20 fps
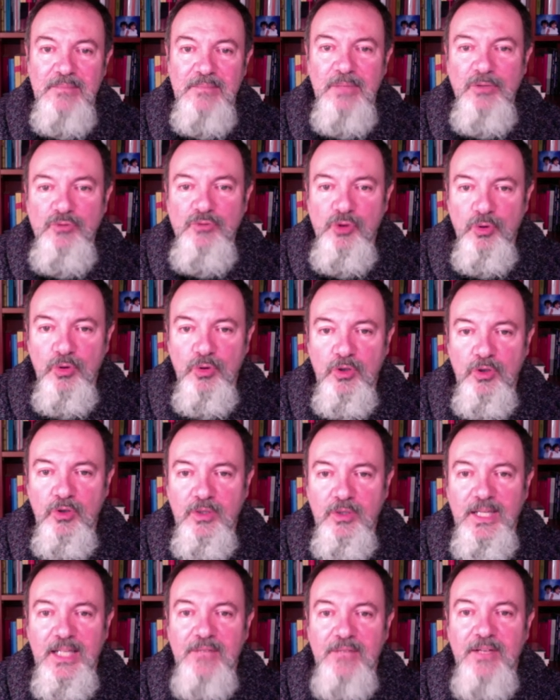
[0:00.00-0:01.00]
ma un
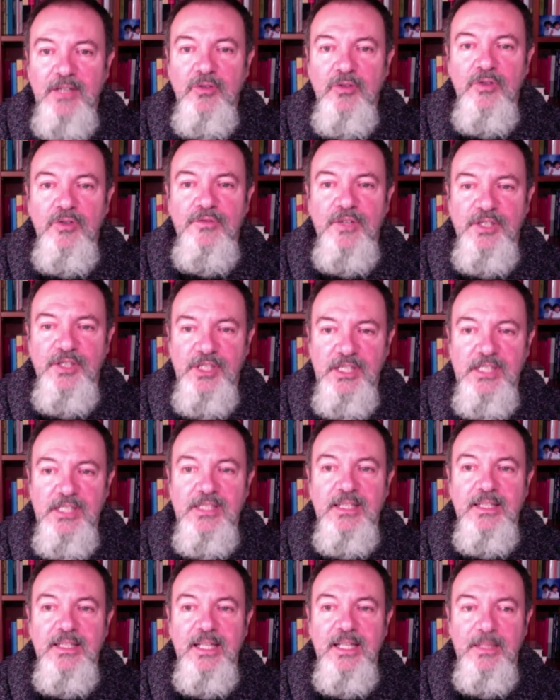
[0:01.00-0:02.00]
giorno che arrivarono i
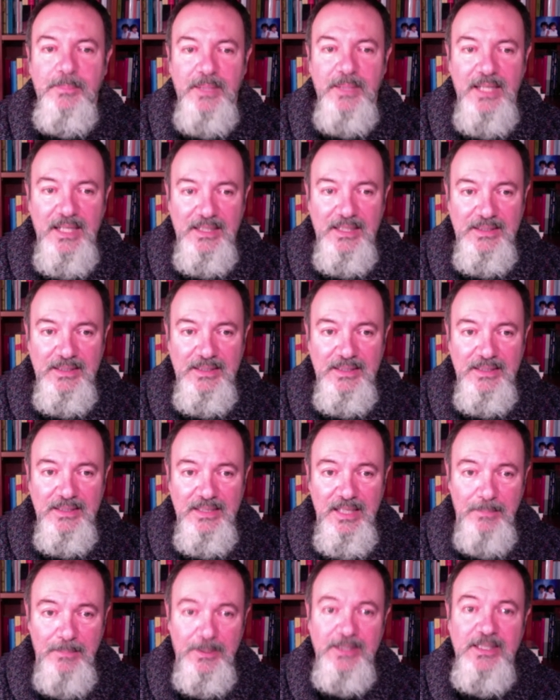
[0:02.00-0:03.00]
fascisti di Arpinati
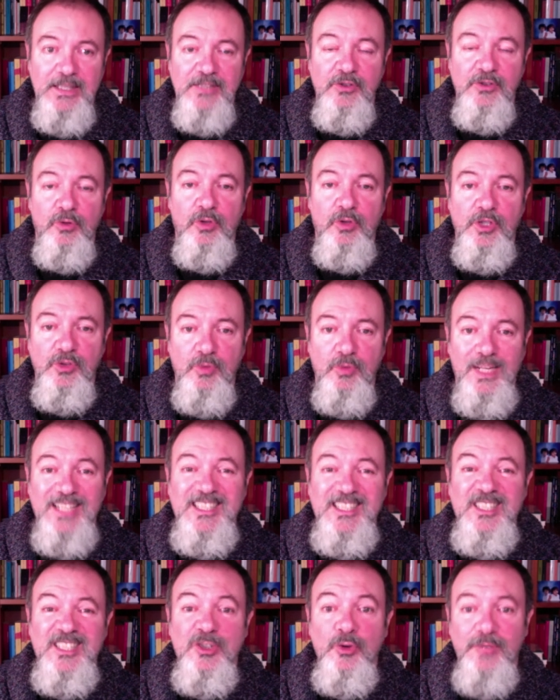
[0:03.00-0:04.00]
e pretesero che
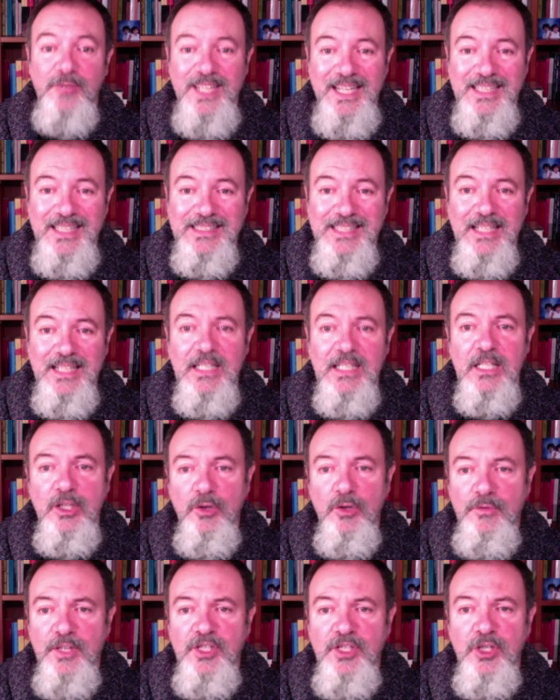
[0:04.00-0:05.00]
suonassi giovinezza,
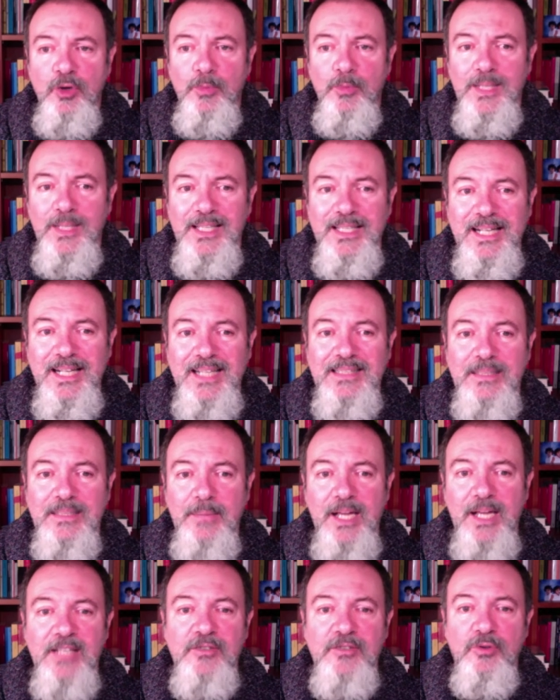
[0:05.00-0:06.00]
io feci come il grande
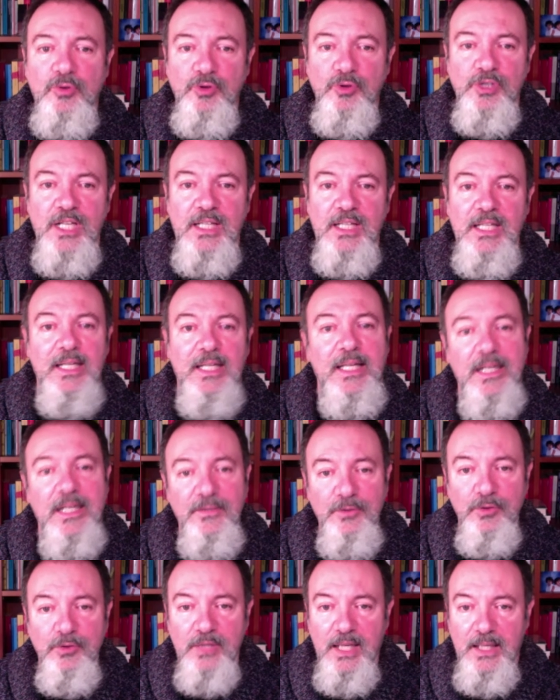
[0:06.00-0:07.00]
maestro Toscanini e
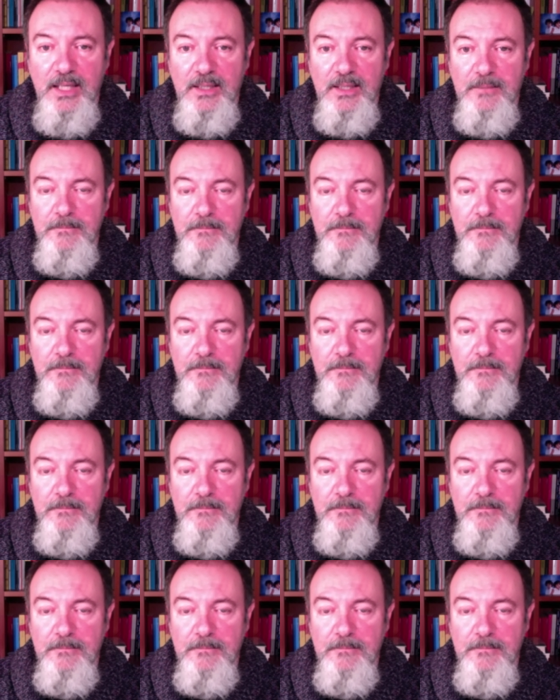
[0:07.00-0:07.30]
rifiutai.